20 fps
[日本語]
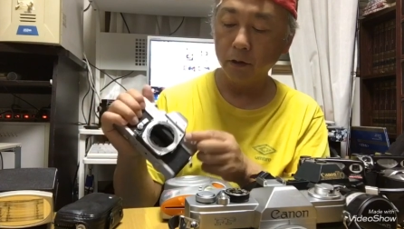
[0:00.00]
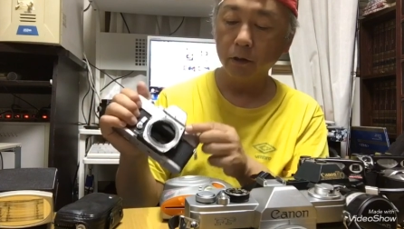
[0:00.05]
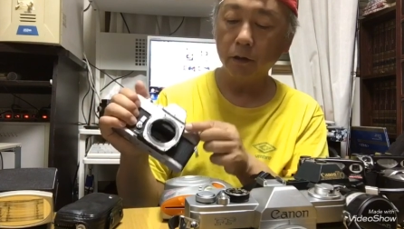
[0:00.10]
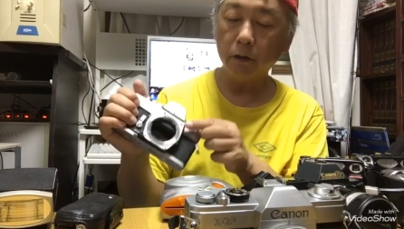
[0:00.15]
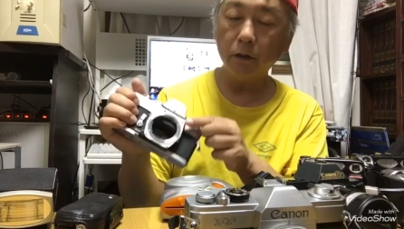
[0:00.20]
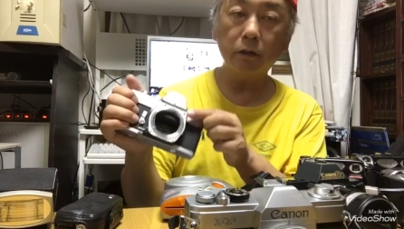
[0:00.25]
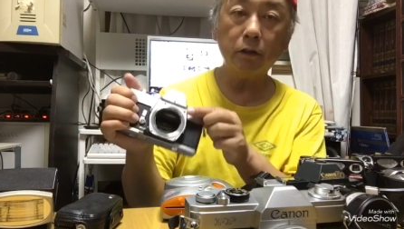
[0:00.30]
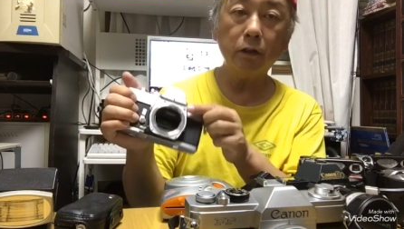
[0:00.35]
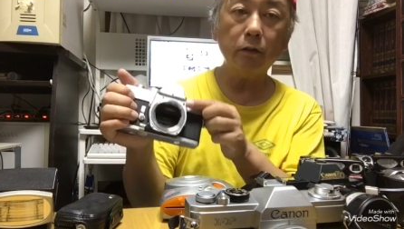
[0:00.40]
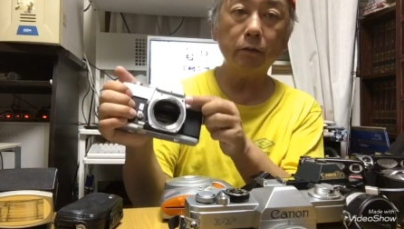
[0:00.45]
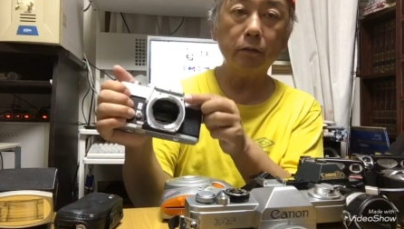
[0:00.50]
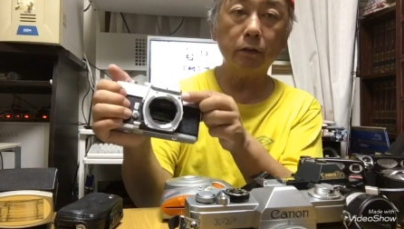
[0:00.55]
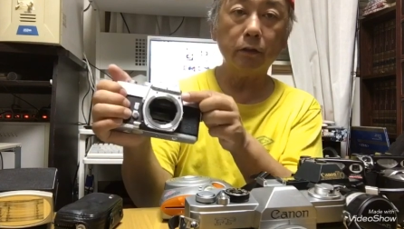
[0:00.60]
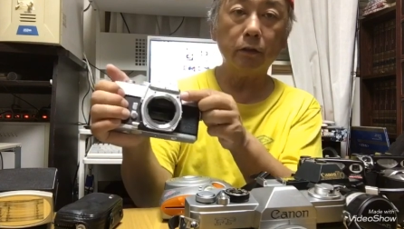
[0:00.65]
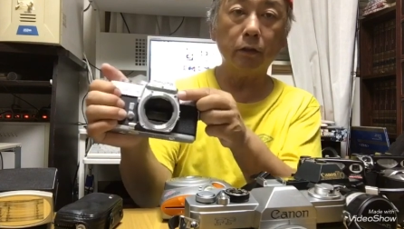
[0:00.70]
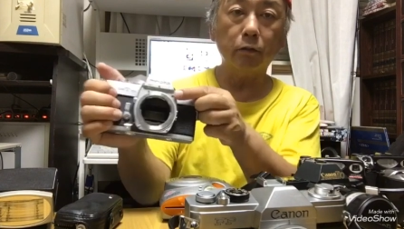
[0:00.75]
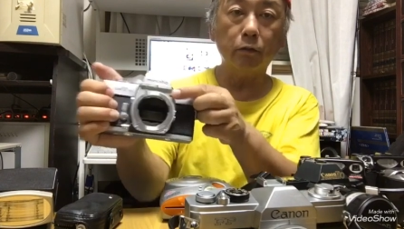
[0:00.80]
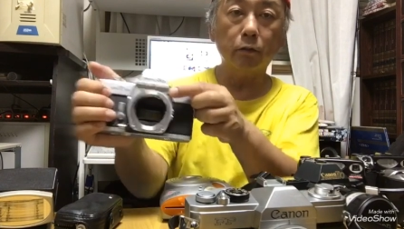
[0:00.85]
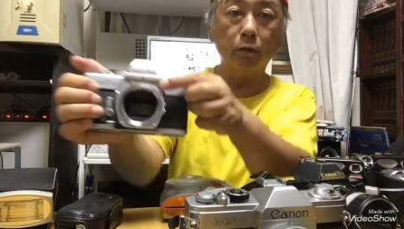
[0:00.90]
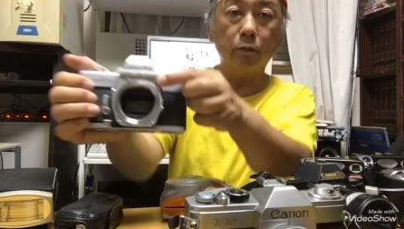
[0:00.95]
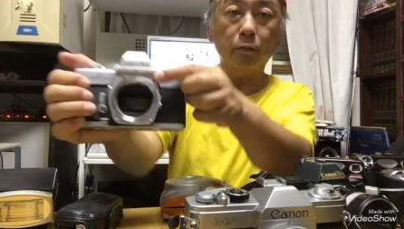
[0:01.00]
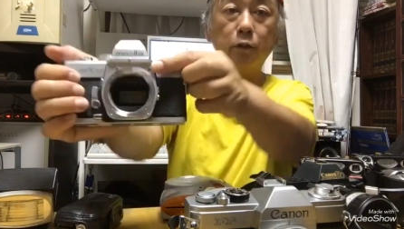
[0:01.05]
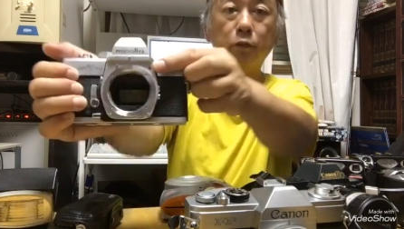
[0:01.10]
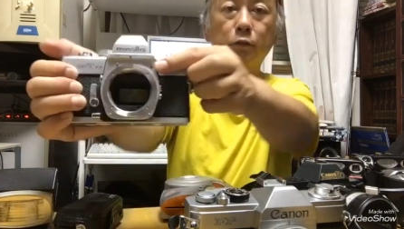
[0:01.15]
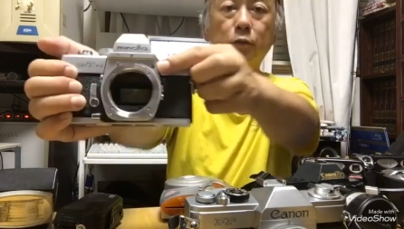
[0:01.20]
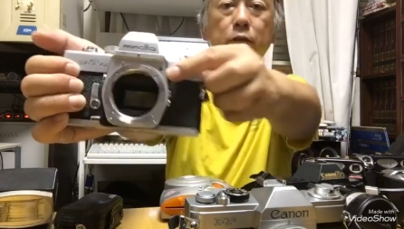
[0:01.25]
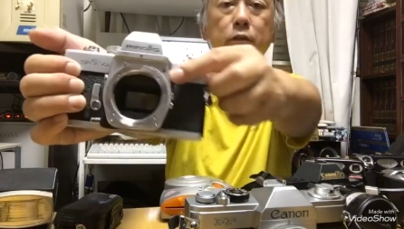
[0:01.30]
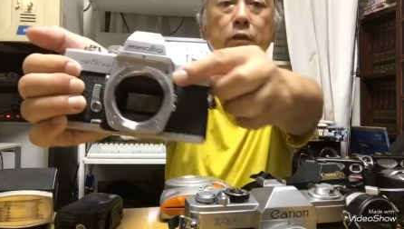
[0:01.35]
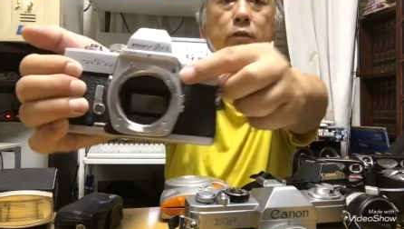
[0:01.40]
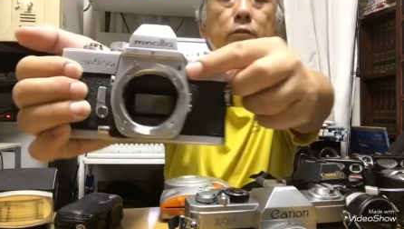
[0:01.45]
欠点はねこれ
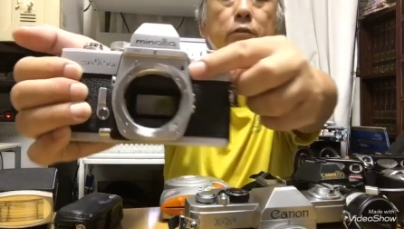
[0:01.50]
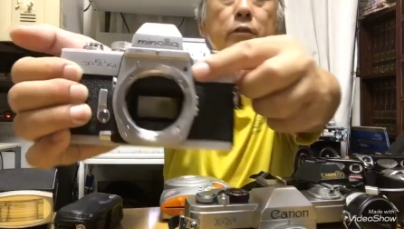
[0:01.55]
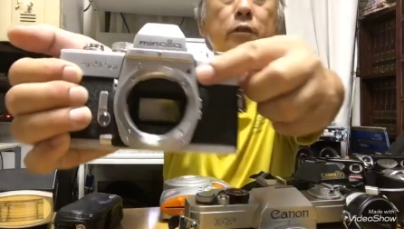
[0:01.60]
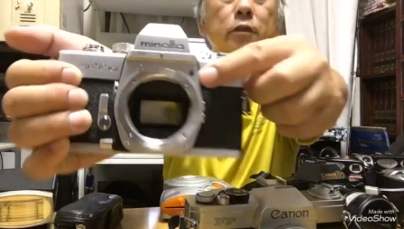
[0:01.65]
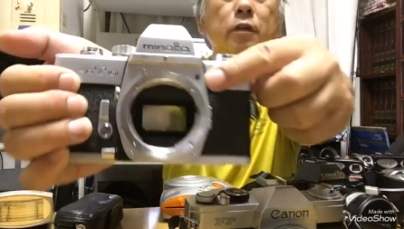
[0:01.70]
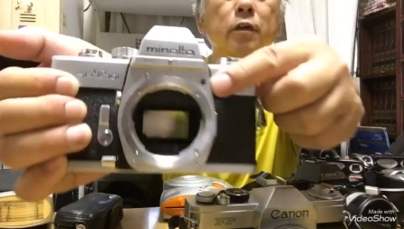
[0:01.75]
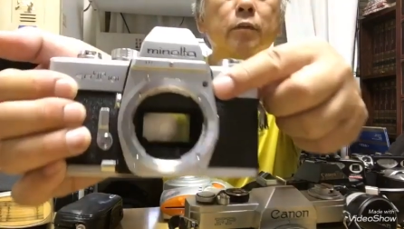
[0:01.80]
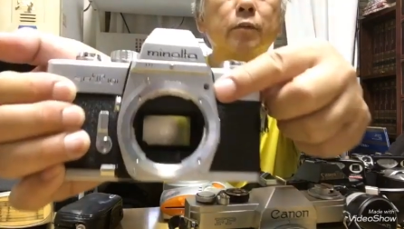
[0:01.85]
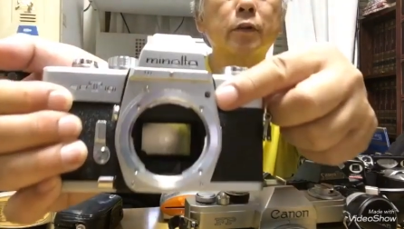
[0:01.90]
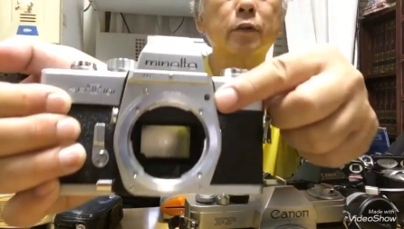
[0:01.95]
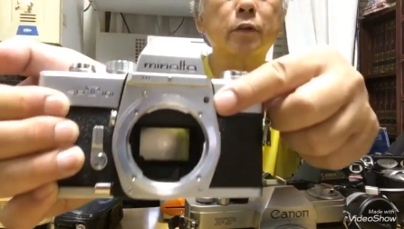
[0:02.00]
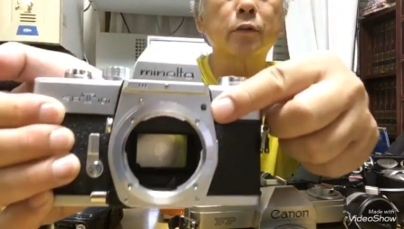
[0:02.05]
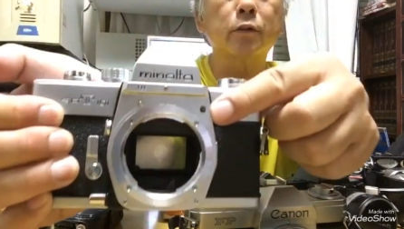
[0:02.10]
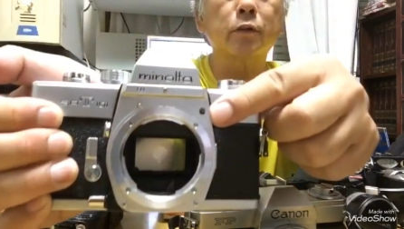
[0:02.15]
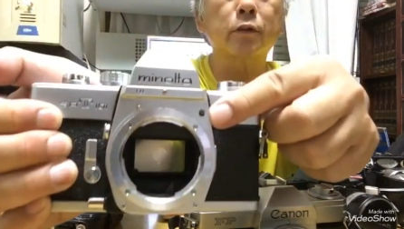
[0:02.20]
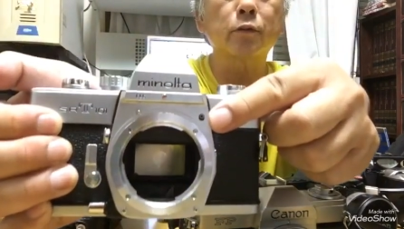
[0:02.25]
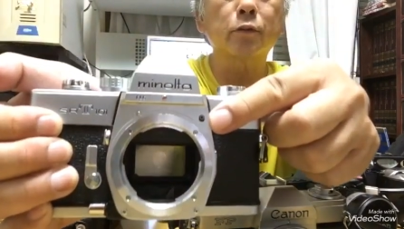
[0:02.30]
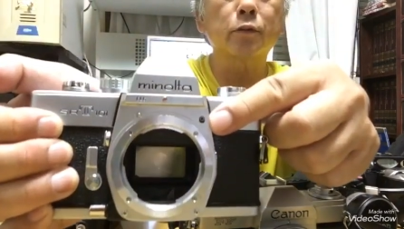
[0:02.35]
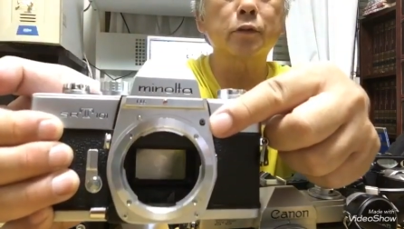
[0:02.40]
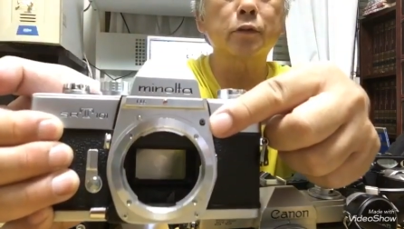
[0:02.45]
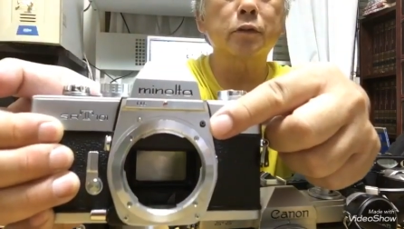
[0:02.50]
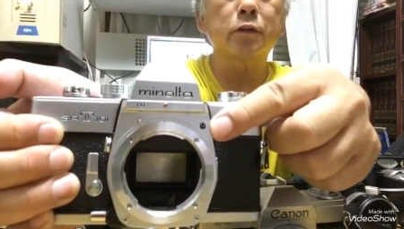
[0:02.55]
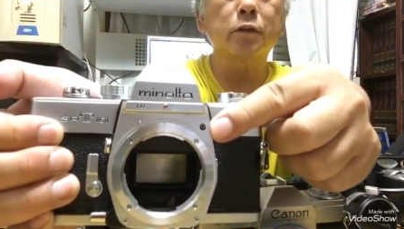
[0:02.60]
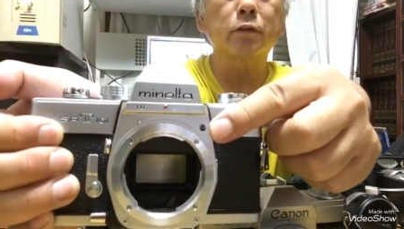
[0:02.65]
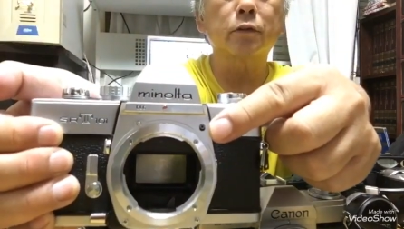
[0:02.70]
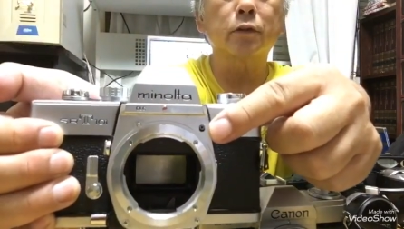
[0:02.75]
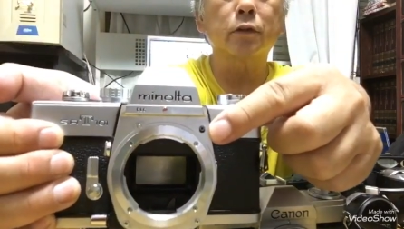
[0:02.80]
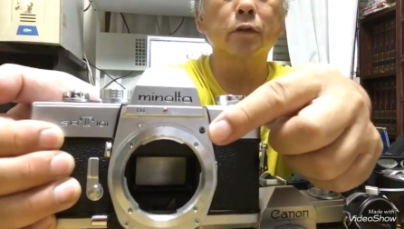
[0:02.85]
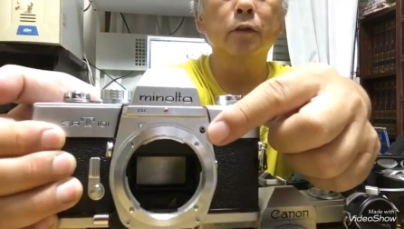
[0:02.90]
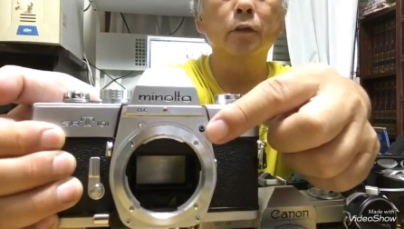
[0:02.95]
ミノルタの、ね、カメラよく知ってる方